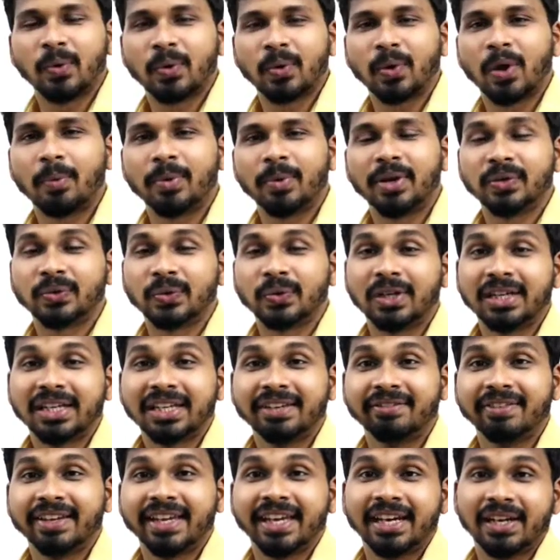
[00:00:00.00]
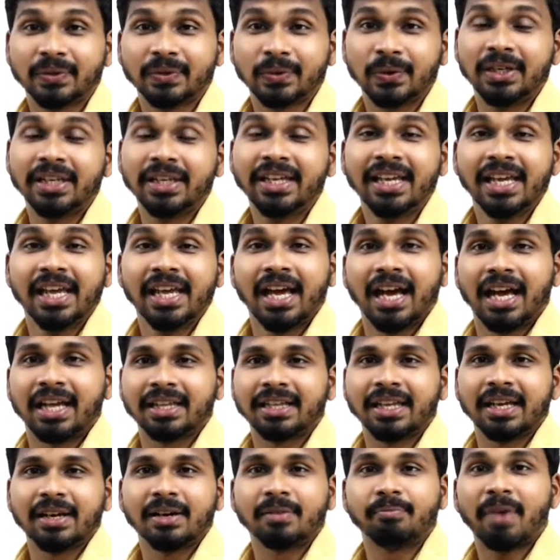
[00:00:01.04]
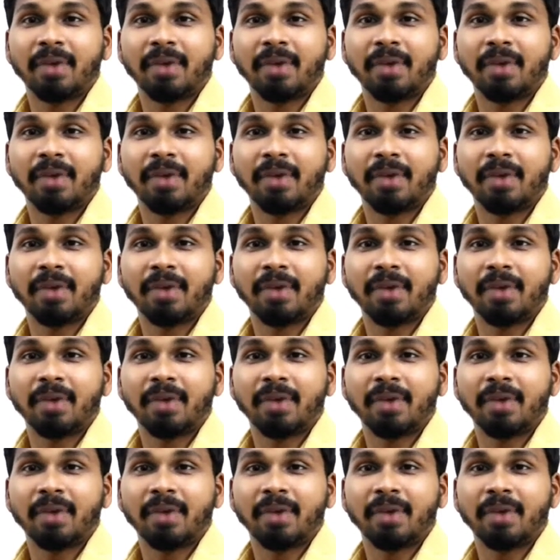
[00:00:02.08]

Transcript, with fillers: போகணும் அப்படின்னு சொல்லிட்டு இவங்ககிட்ட சொல்லி அந்த